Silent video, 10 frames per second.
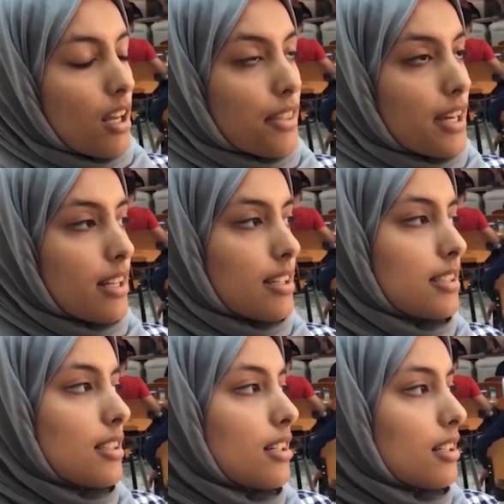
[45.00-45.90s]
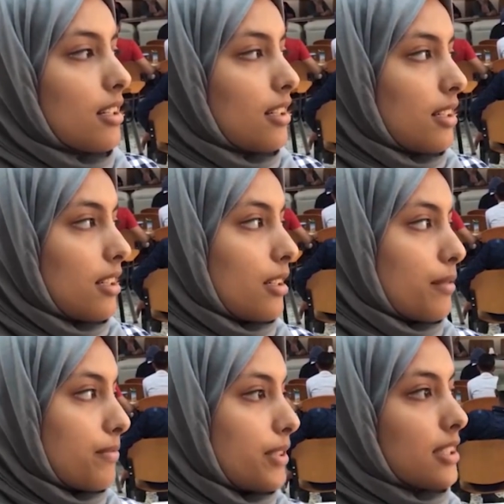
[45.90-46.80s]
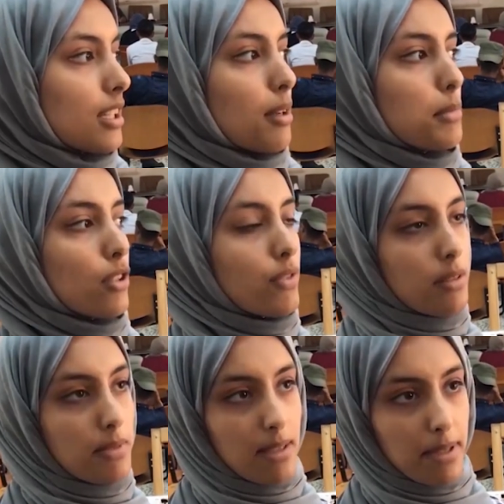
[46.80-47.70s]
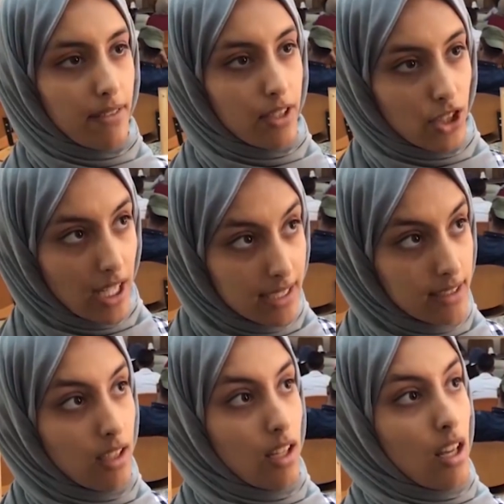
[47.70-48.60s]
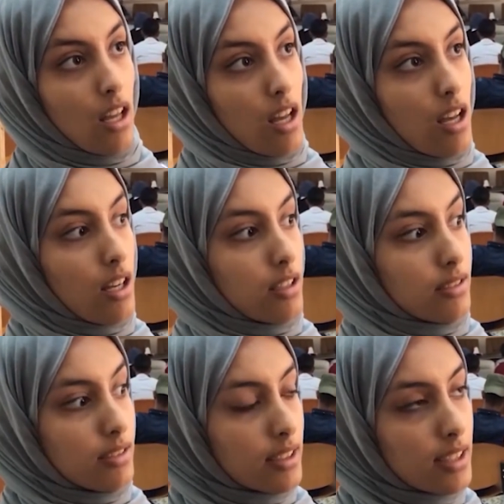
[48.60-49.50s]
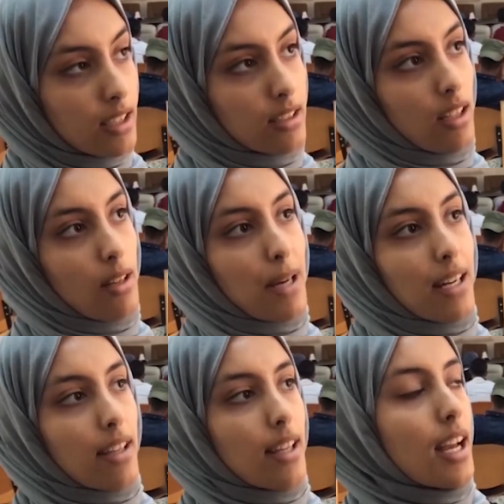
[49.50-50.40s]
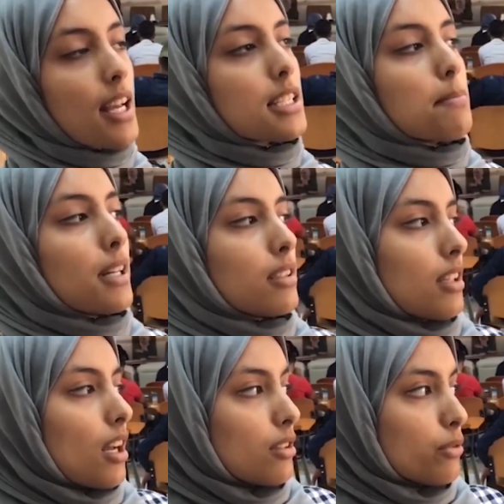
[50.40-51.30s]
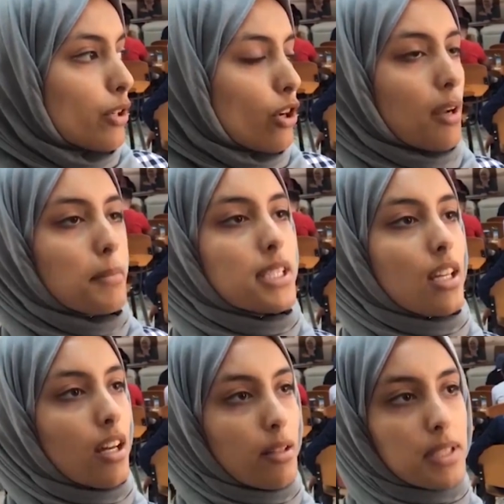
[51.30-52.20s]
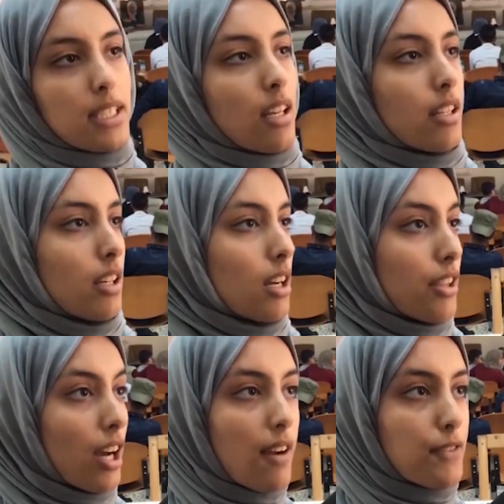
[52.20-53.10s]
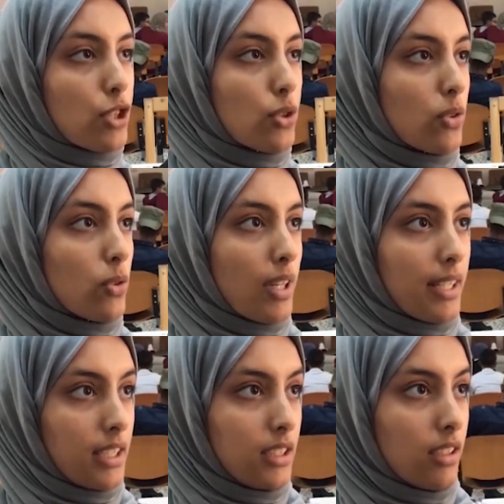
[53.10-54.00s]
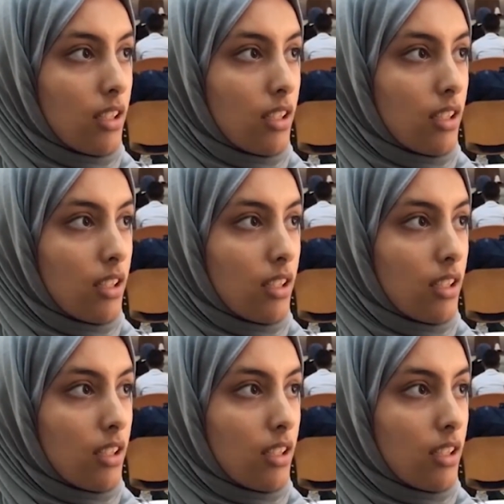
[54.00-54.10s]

أثار هذينا آه، فيهن أهمية وفيه ميزة ما يعرفنش حد آه، درنا المعرض هذا يسبب نوروا أهميتها رمزيتها ثقافتها شنو هو يعني